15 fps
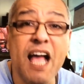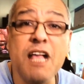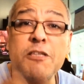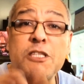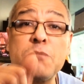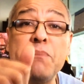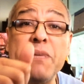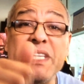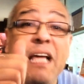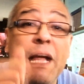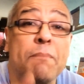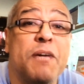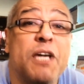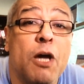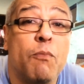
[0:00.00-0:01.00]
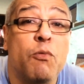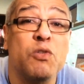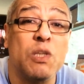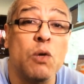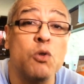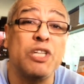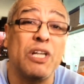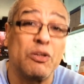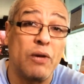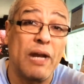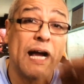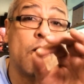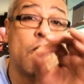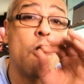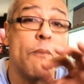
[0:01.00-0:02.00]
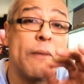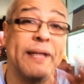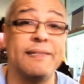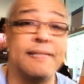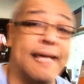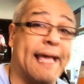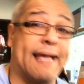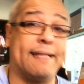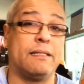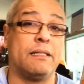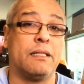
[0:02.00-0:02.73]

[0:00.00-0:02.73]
Un spécial big up aussi aux gens de la commentaire.